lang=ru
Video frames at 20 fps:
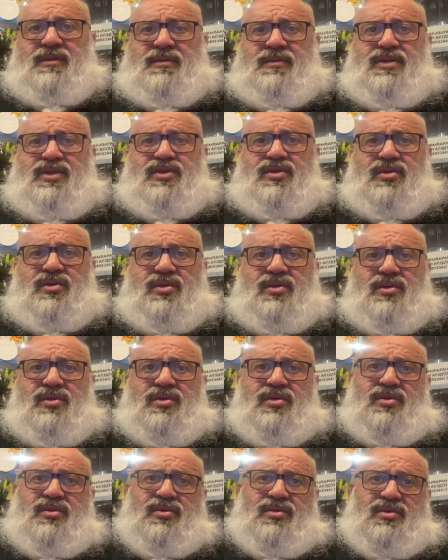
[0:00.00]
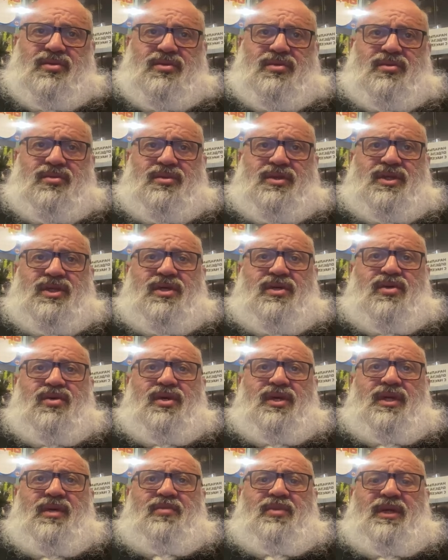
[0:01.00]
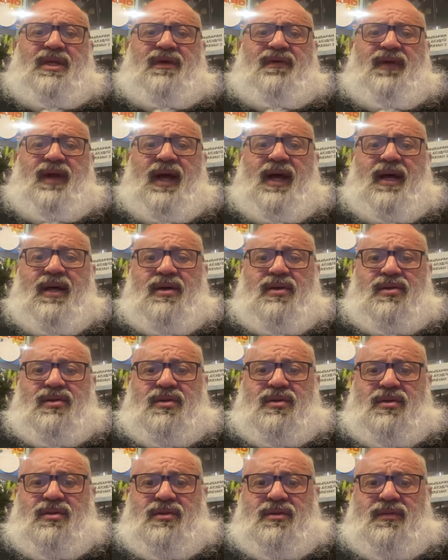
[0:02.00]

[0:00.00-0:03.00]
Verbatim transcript: что стероиды подавляют